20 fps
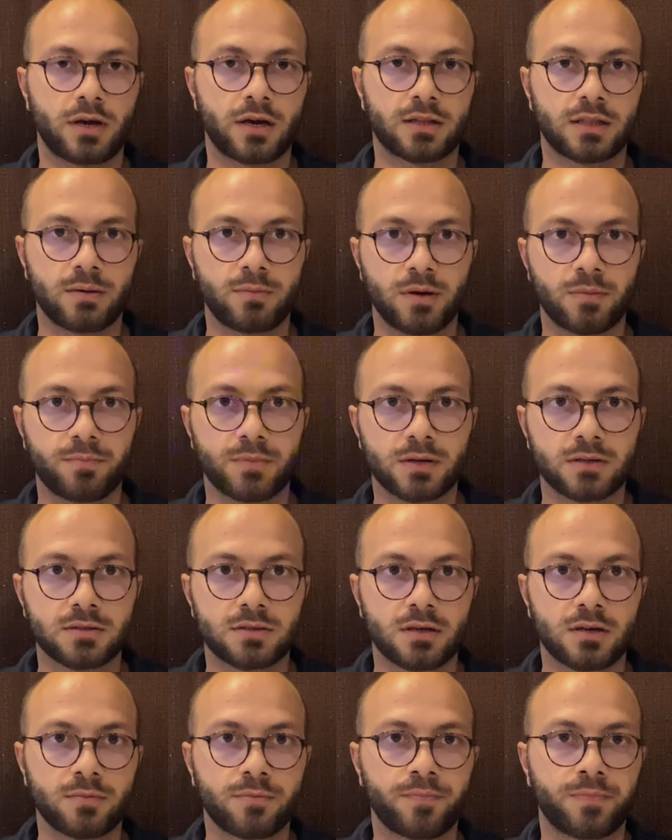ekleme yapmak
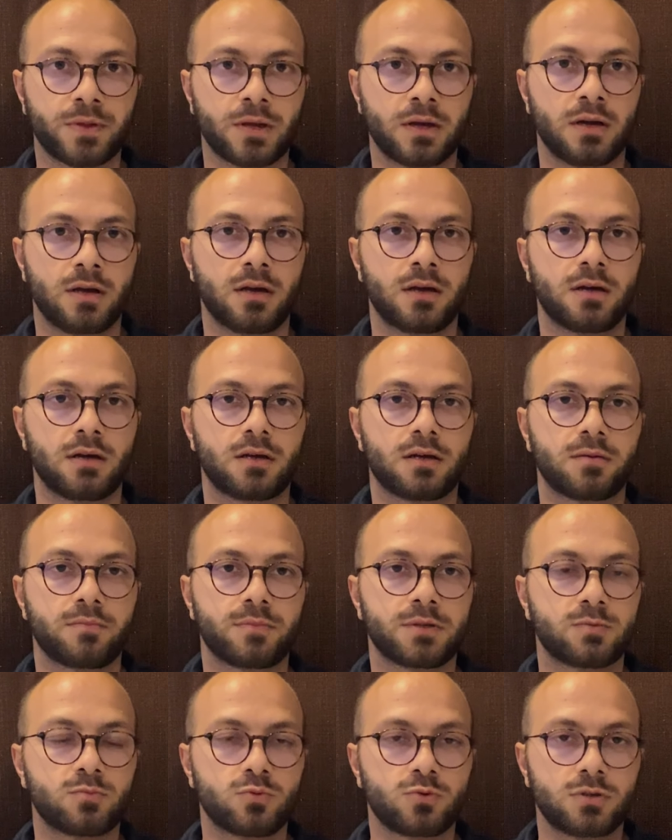isterim.
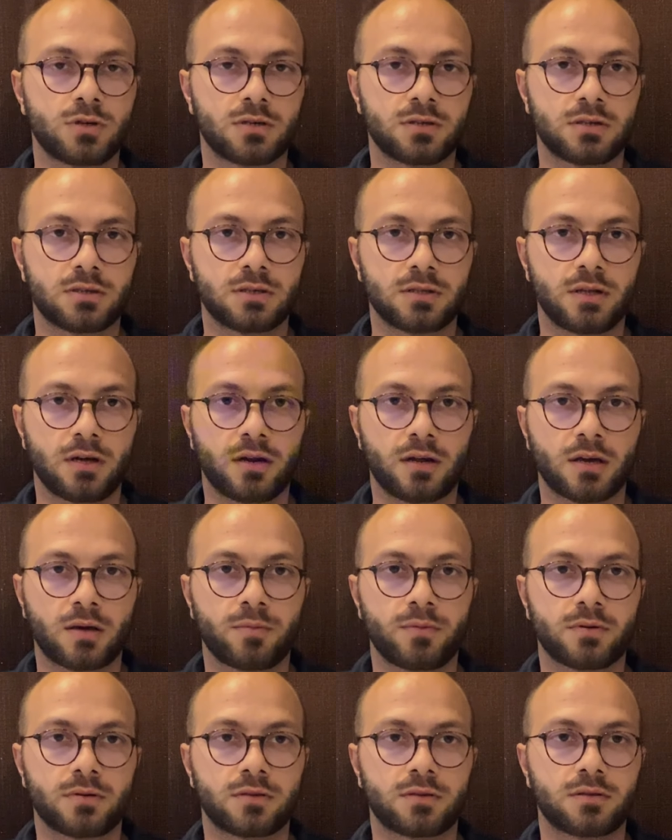Biz bu cihaz için
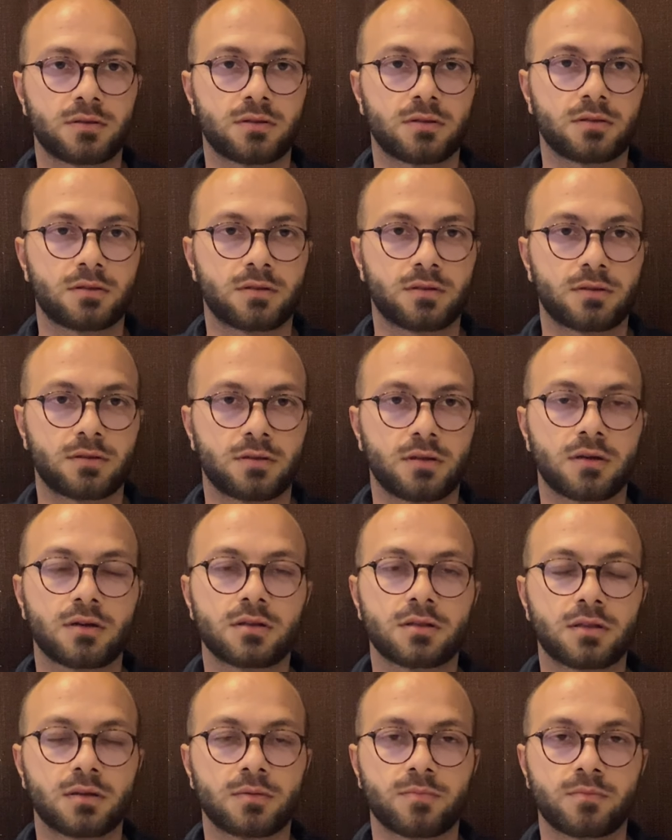herhangi bir
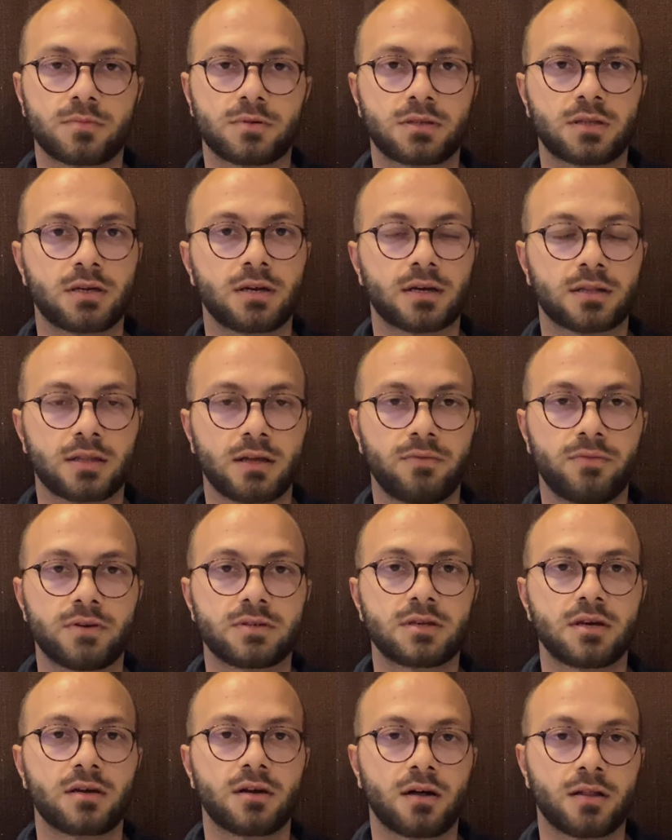tanıtım, işte reklam
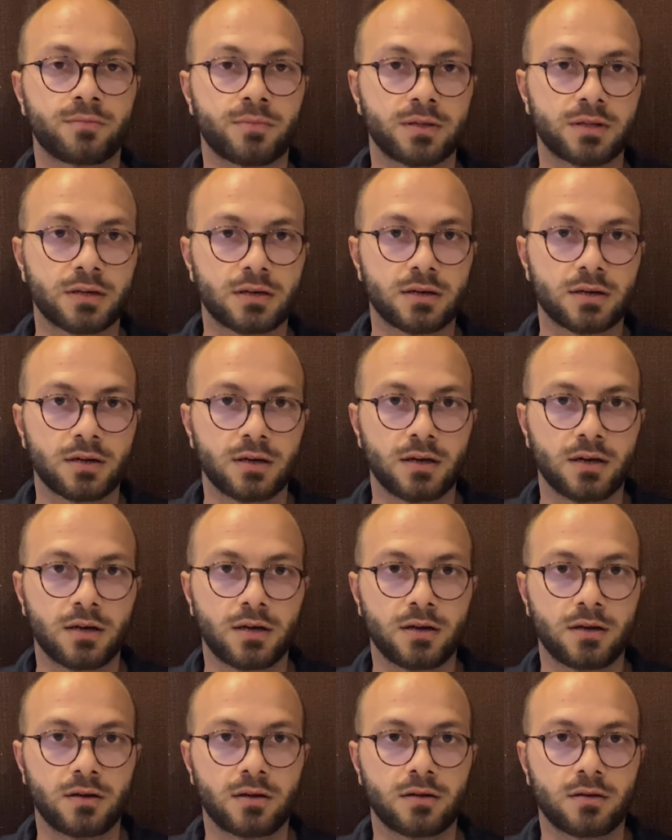vesaire almadık.
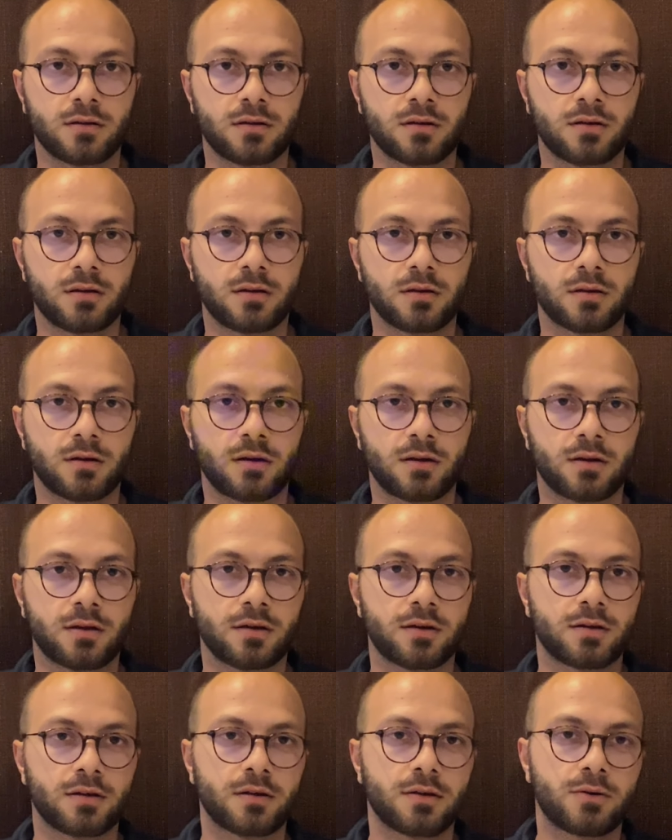Ee, hani
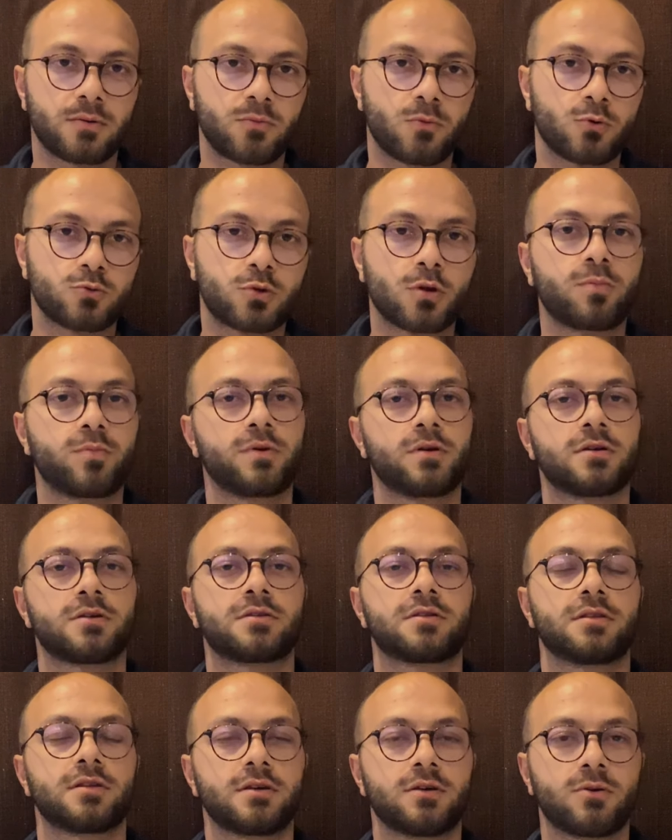
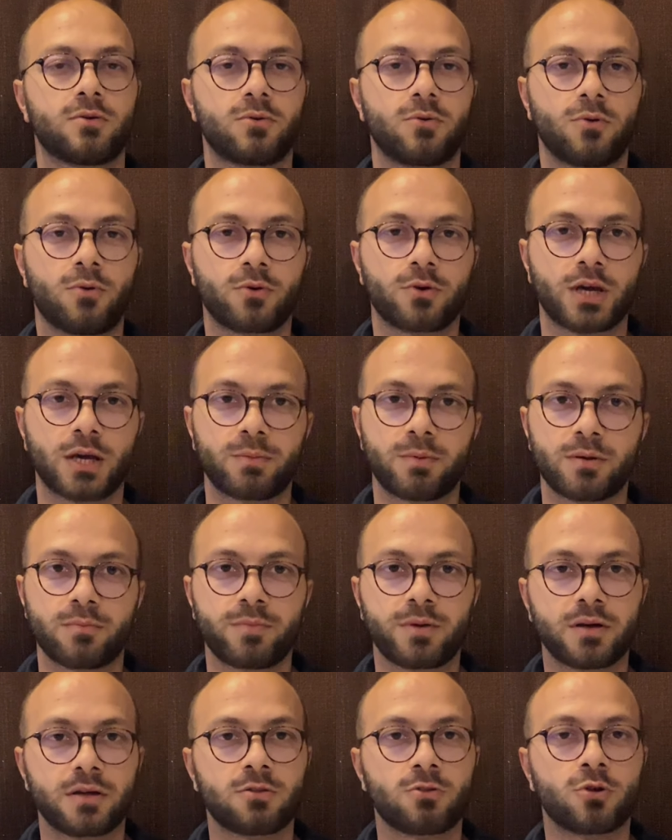Otopes 10
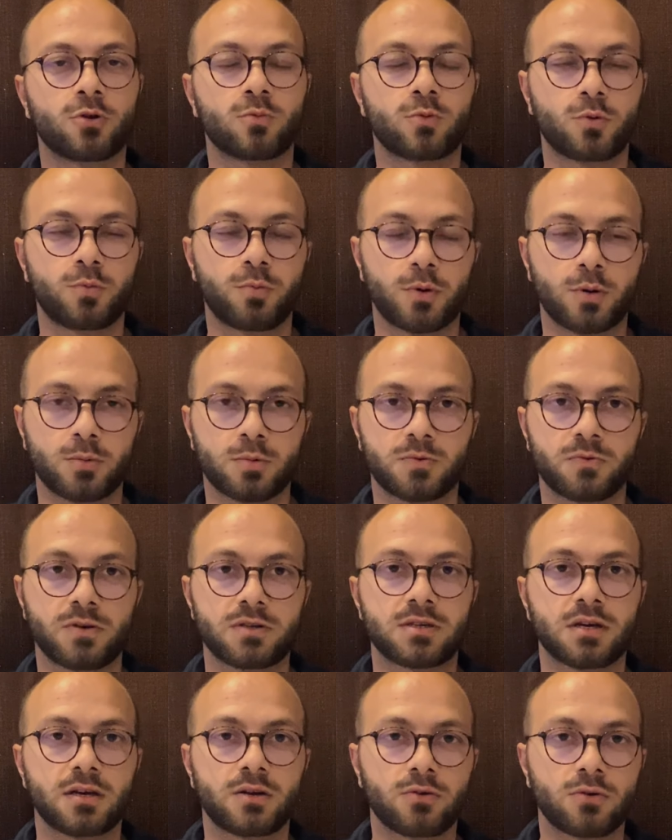gibi bir indirim kuponumuz
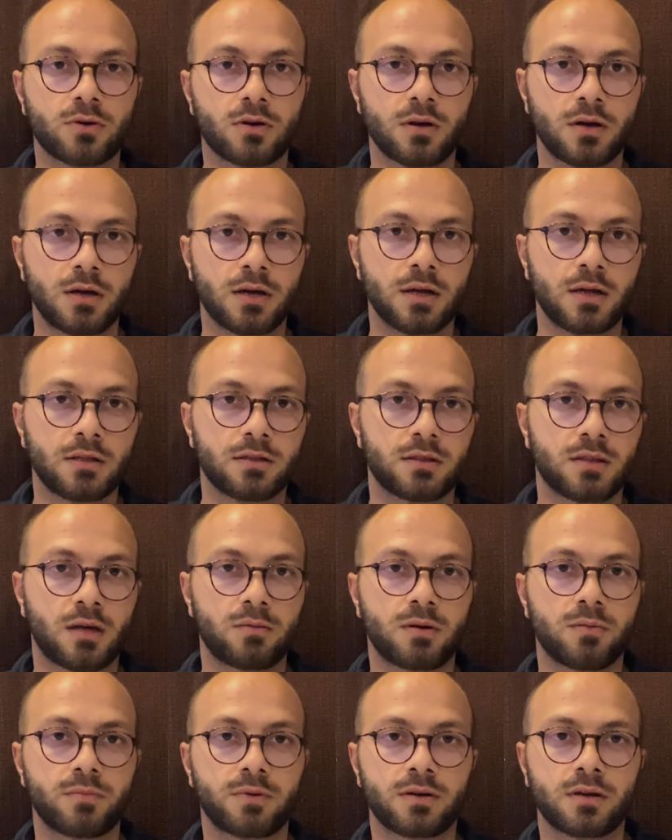vesaire yok.
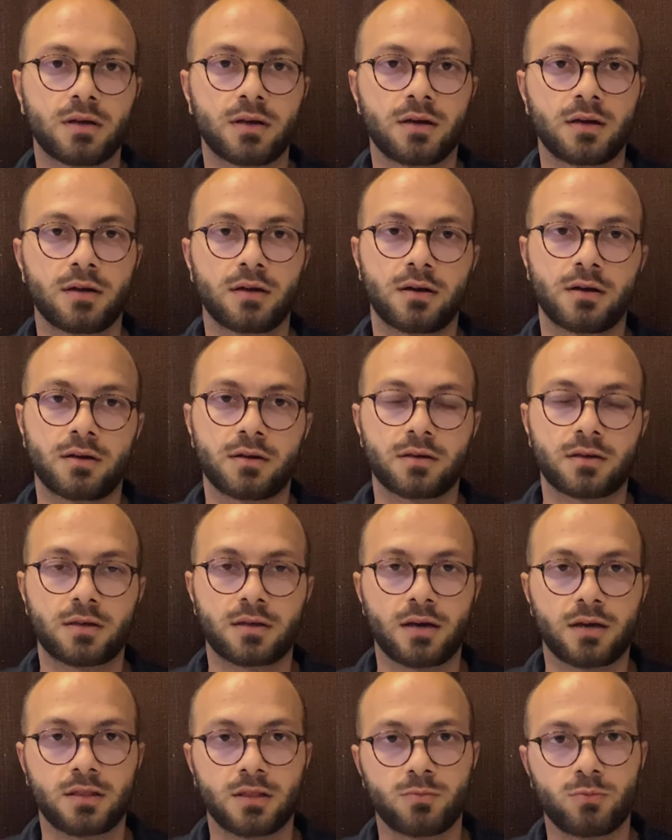Tamamen hani
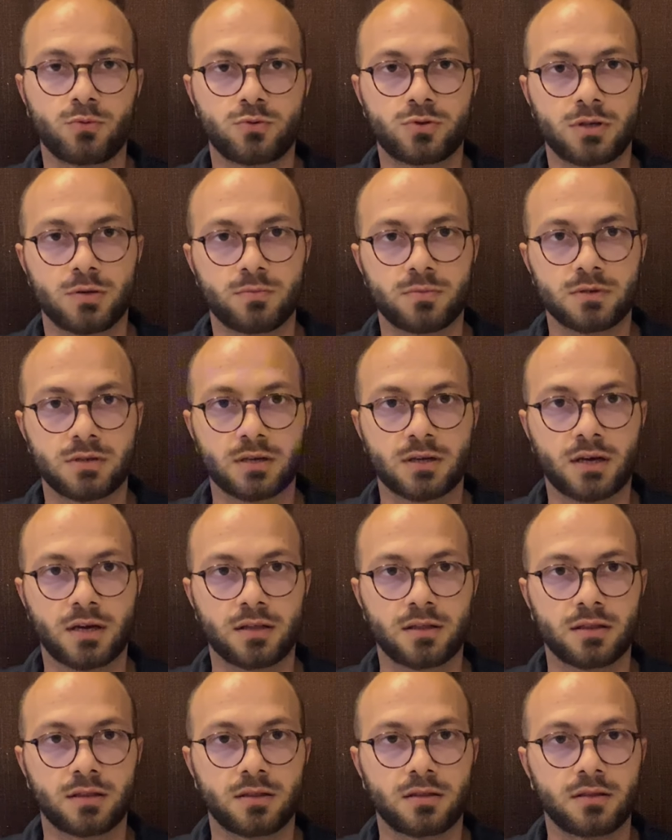kendi bütçemizde,
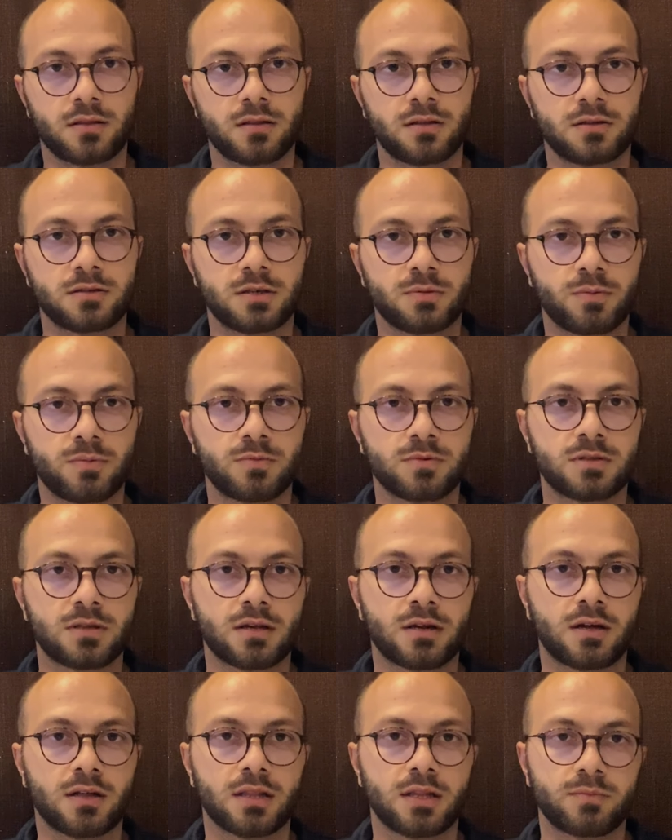kendi
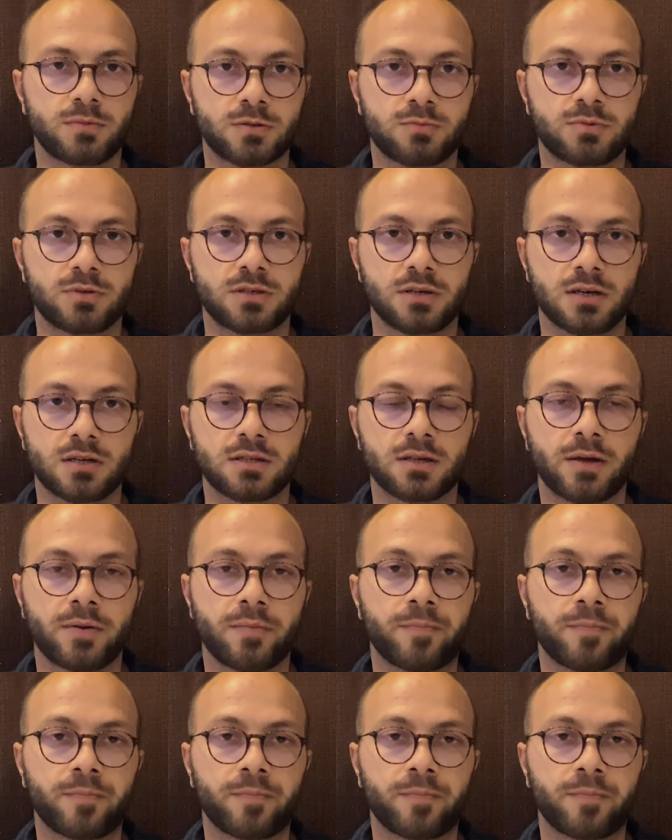cebimizden aldığımız bir cihaz.